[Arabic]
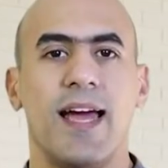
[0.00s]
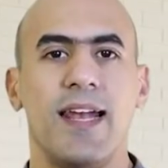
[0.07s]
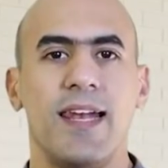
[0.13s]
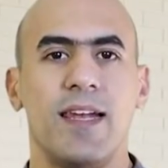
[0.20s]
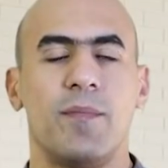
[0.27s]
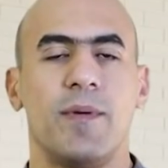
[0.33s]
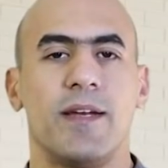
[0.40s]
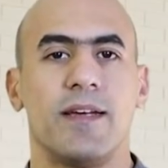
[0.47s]

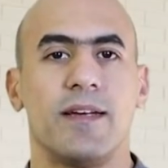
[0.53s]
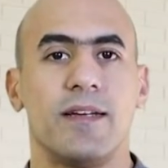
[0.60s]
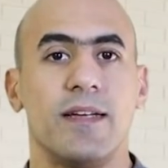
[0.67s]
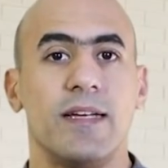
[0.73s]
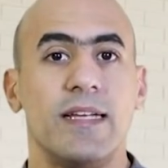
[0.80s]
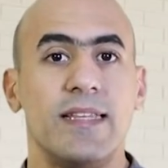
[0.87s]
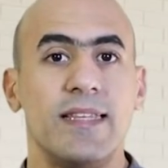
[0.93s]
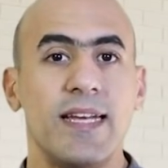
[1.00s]
اللبنة
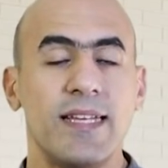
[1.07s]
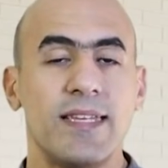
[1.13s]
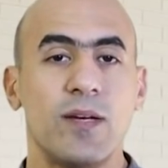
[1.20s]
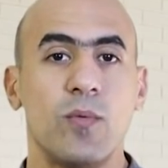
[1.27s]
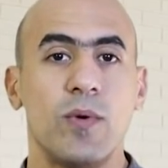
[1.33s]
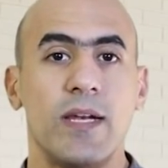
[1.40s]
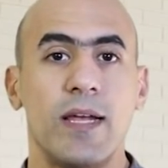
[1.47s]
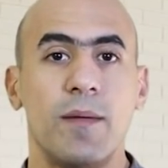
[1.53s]

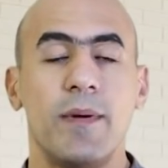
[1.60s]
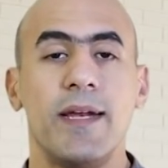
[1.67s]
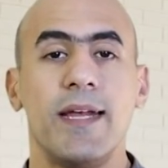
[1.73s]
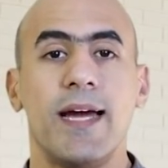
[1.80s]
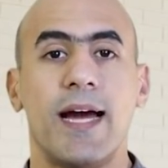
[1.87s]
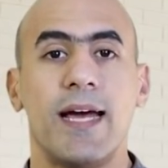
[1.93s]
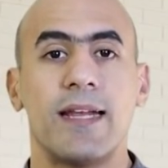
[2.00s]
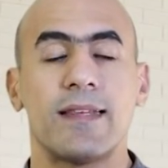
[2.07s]
تحتوي اللبنة
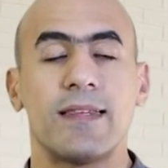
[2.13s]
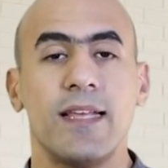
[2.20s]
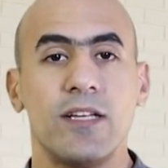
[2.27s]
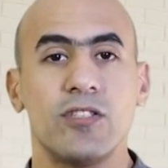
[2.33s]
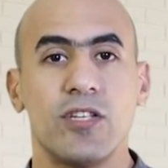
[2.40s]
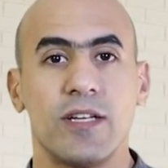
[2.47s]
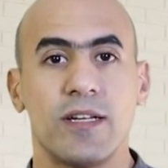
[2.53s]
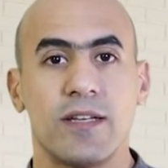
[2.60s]
على
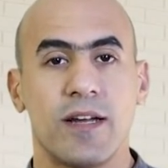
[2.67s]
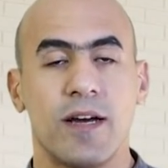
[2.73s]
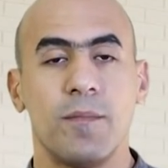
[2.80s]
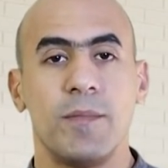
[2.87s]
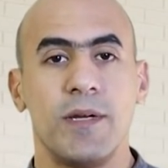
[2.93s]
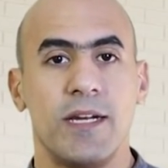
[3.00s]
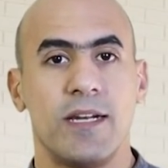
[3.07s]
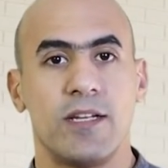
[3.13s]
12 جرام
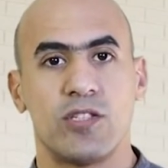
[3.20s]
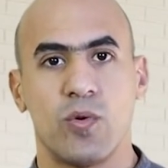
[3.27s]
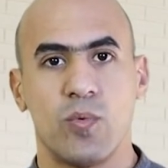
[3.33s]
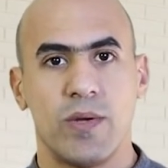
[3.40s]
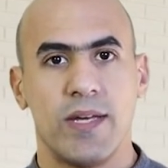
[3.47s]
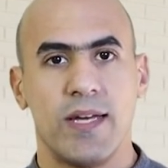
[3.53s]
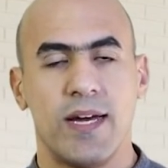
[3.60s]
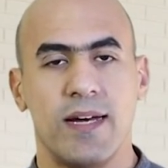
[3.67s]
من
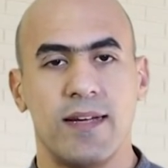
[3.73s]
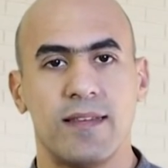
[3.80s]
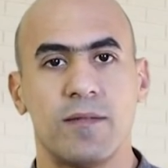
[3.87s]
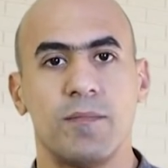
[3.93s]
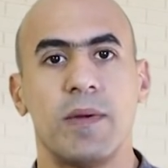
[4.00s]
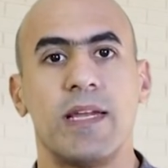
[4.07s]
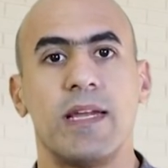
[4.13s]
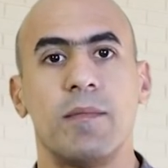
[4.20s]
النشويات
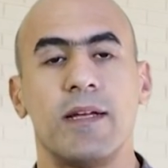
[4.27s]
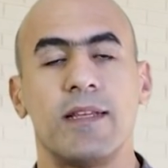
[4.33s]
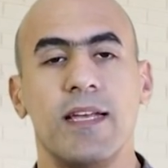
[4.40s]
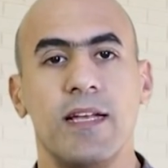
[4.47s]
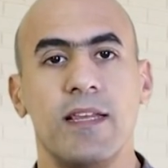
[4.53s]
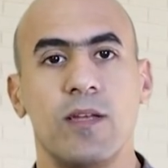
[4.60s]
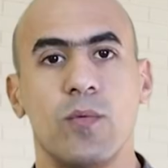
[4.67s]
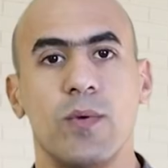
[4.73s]
بينما
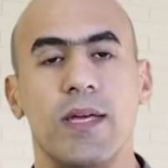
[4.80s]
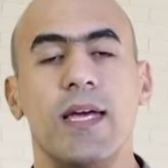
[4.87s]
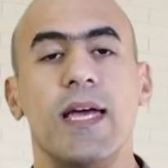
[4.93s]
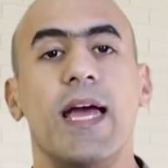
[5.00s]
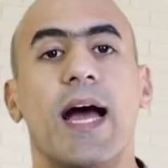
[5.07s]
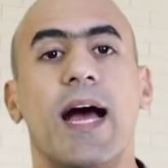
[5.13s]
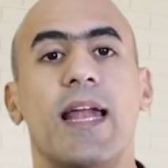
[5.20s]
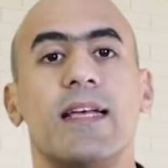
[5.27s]
تحتوي
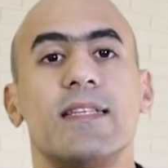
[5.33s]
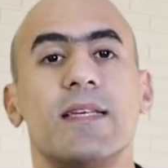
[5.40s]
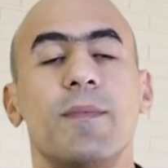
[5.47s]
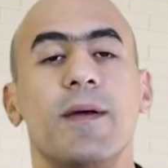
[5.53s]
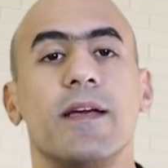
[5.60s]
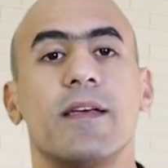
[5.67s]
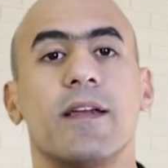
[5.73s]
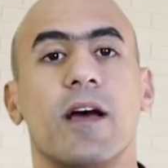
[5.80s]
على
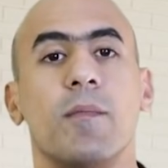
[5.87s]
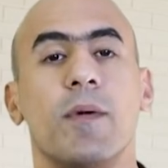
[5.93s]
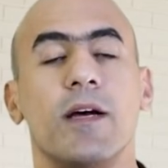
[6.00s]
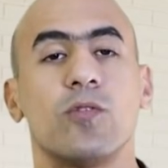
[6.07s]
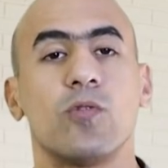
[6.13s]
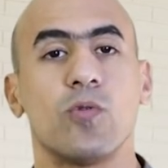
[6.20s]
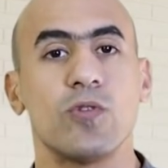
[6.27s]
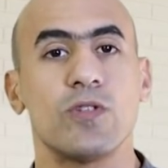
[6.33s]
7
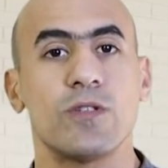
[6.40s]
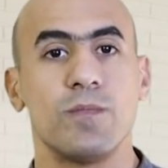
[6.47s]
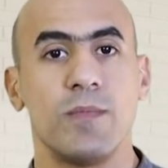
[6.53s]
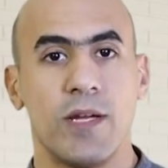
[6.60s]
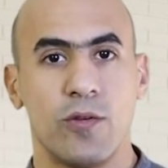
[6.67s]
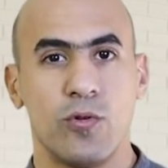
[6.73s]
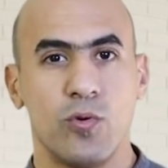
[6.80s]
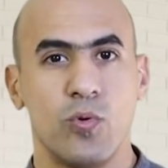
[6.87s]
جرامات ونص
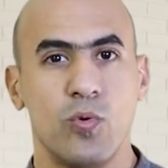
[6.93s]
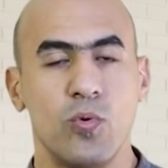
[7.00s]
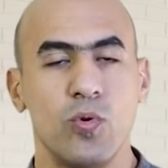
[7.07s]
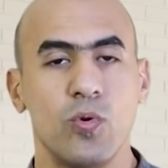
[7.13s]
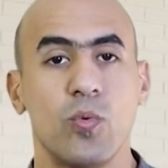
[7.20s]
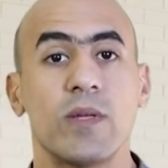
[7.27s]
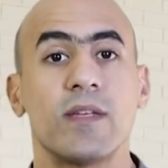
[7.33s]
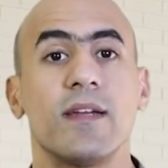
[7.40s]
من
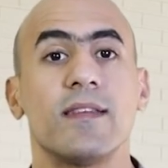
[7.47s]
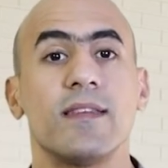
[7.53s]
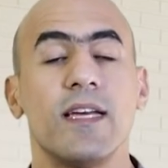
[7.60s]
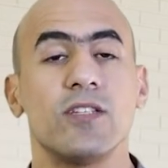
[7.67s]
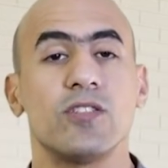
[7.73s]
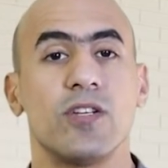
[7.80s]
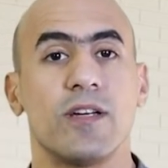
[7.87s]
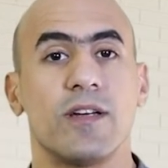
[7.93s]
الدهون
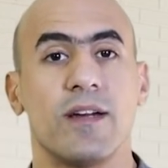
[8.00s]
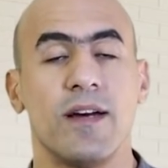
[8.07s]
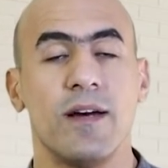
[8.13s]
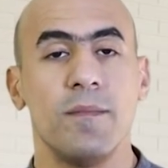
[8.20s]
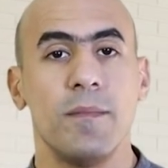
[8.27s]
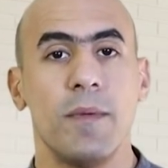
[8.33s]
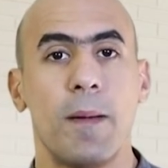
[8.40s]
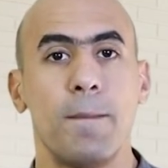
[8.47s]
و13
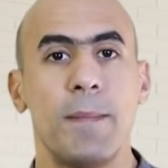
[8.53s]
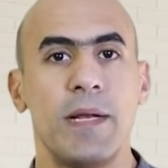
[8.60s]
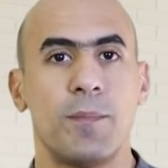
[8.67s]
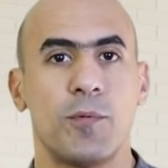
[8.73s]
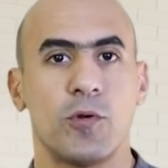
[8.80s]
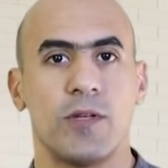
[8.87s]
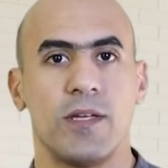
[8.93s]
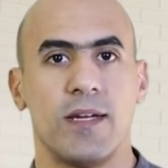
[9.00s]
جرام من
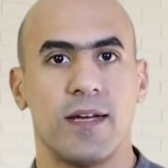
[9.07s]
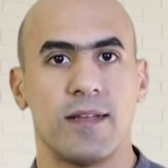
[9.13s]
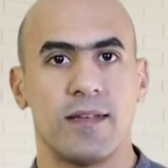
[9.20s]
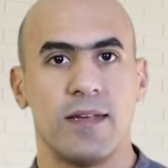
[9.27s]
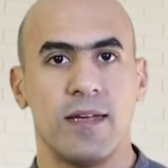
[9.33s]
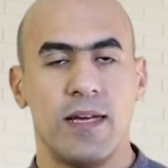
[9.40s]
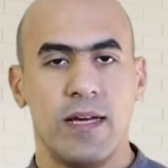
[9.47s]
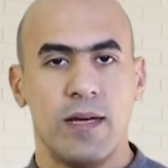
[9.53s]
البروتينات
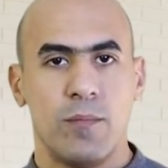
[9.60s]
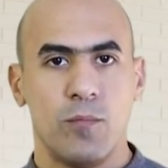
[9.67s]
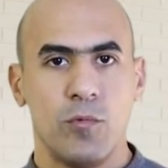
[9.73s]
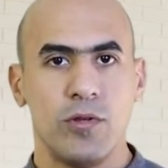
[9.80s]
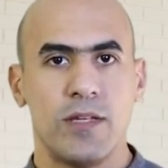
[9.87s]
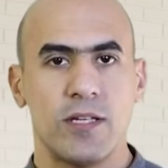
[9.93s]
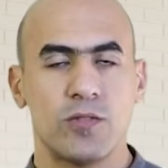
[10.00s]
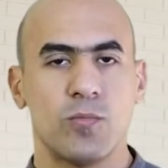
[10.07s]

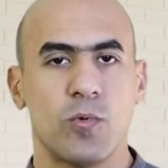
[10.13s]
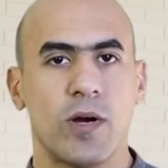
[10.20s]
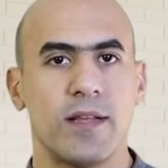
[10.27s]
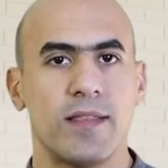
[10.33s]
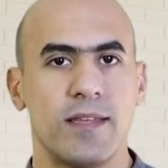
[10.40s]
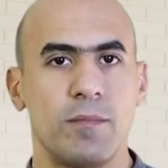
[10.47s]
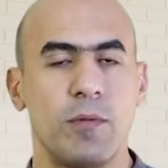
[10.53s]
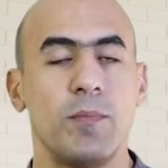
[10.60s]
منتج
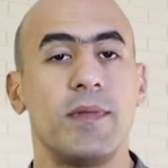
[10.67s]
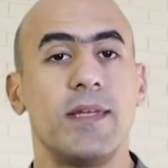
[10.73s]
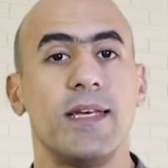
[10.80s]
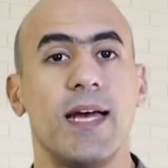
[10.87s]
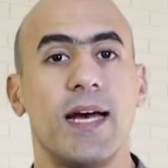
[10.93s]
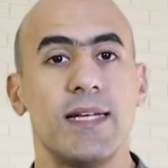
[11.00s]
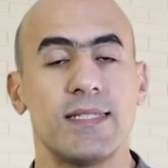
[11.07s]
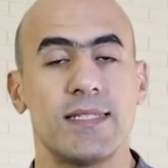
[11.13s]
مغذي
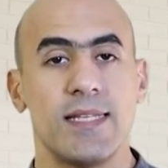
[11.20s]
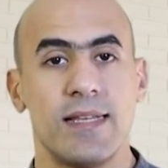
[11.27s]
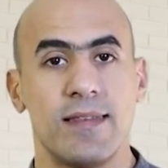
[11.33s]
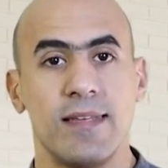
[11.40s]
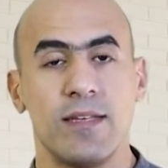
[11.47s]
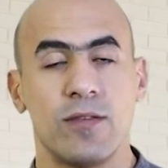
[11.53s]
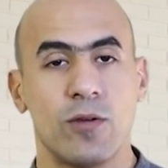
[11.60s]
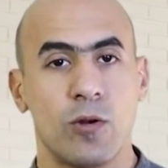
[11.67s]
بامتياز
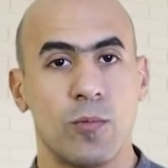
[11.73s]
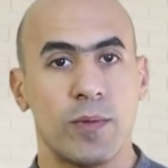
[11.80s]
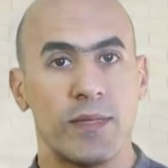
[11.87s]
لذيذ له